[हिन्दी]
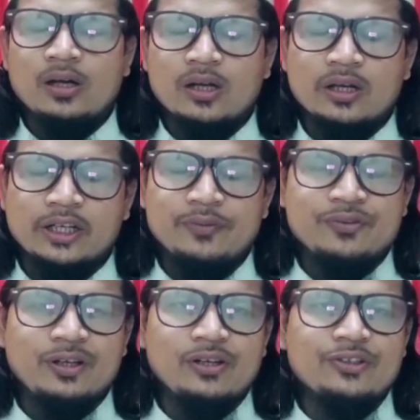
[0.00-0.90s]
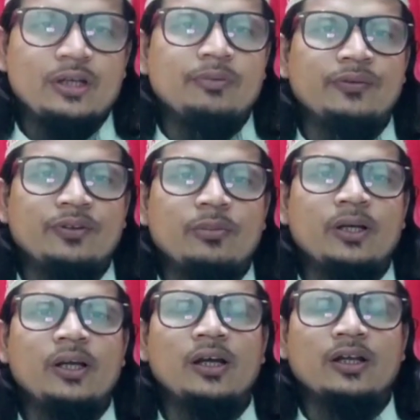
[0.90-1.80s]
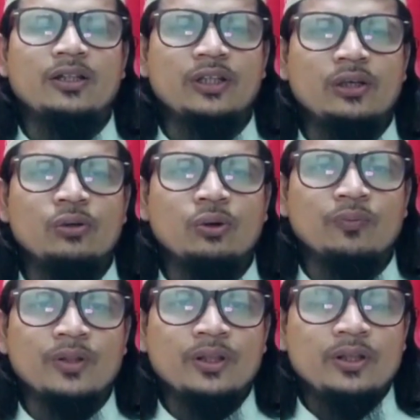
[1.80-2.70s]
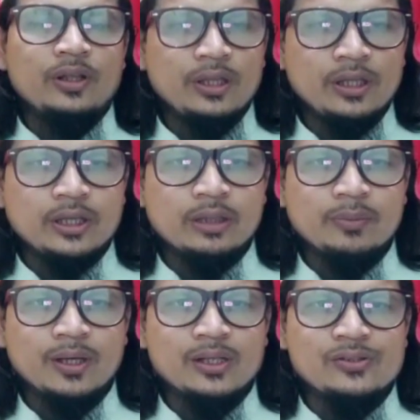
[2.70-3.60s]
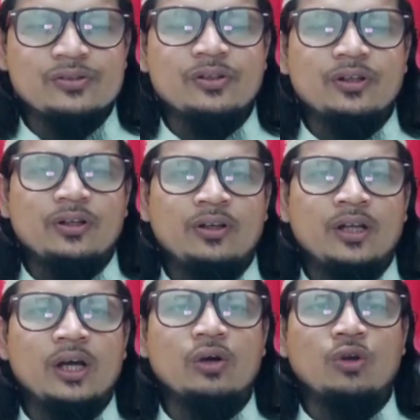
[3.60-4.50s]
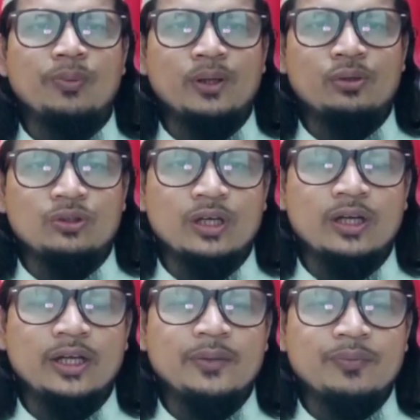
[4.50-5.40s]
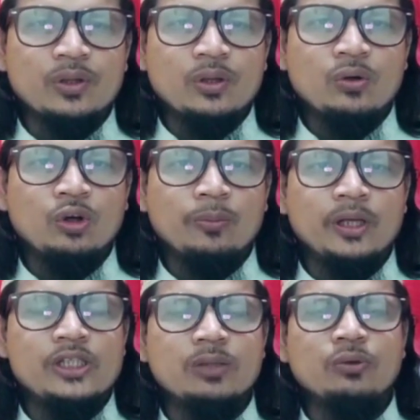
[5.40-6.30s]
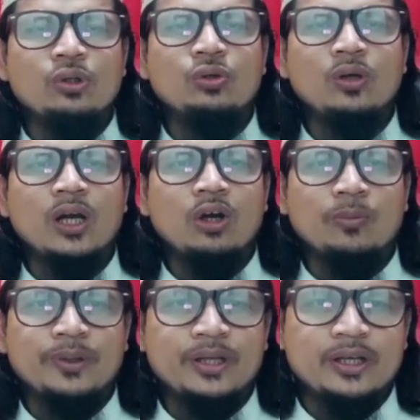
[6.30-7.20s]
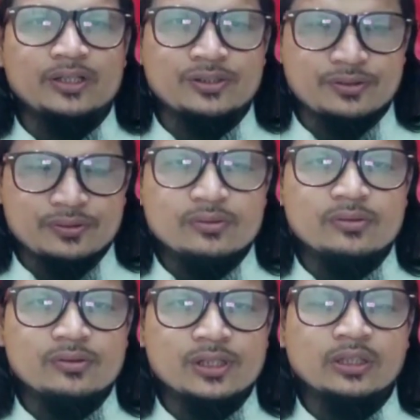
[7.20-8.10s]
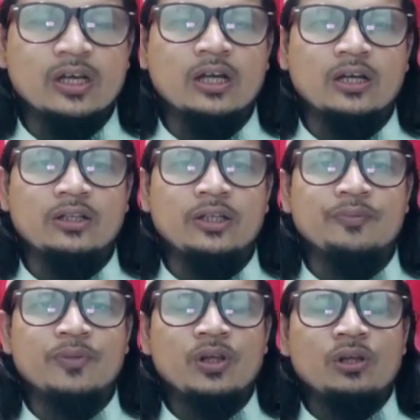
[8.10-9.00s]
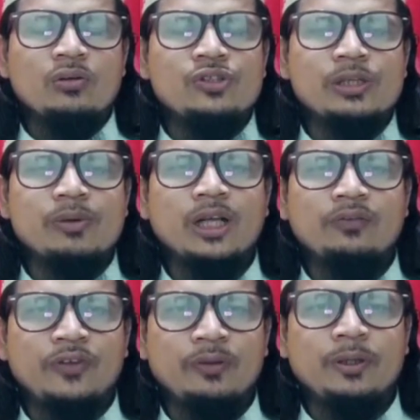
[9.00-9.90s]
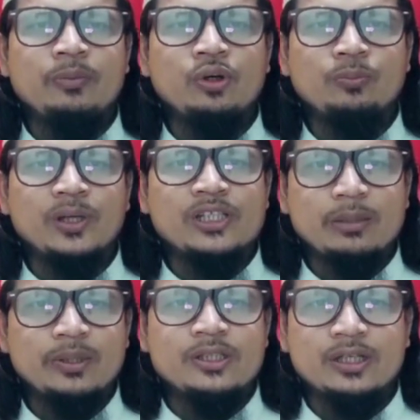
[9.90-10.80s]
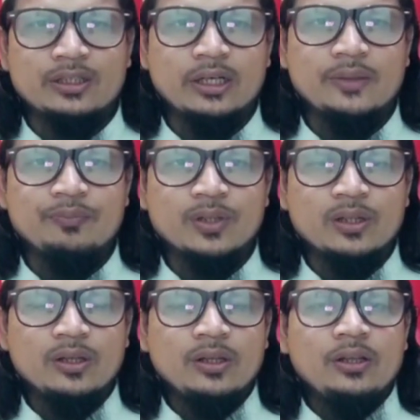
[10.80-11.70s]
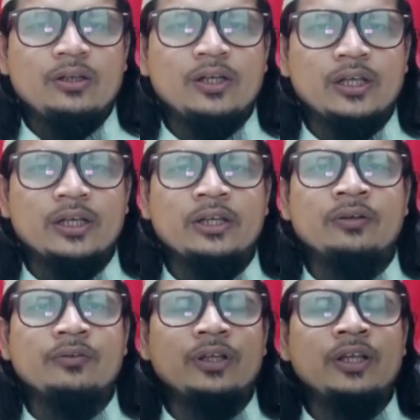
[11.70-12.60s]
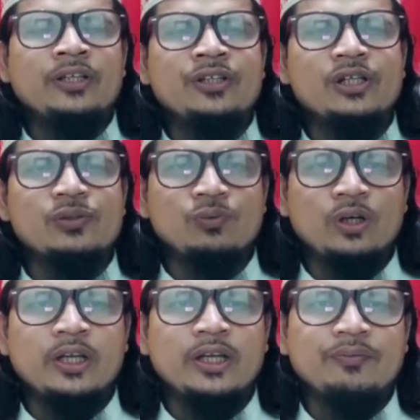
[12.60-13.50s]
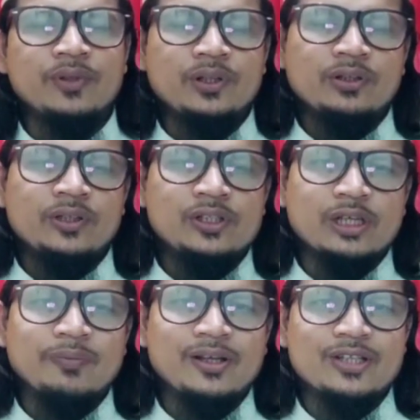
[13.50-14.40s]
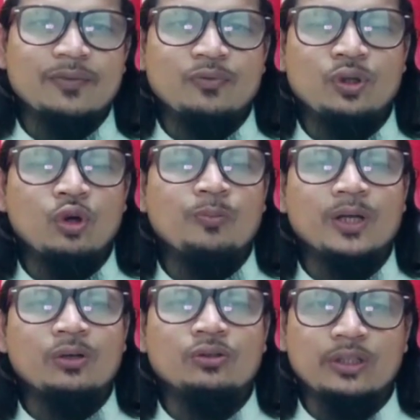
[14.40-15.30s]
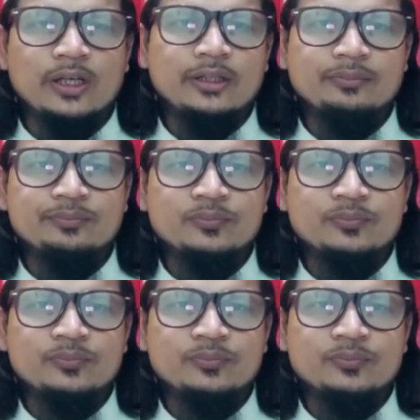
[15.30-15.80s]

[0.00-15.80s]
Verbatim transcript: आका करीम सल्लल्लाहु अलैहि ने फरमाया कि देखो एक के पास लाखों रुपया होता है उनमें से वो दो लाख रुपये अगर सदका कर दे उसके बाद फिर भी बहुत पैसा बच जाता है लेकिन एक शख्स वो है जिसके पास सिर्फ दो रुपया होता है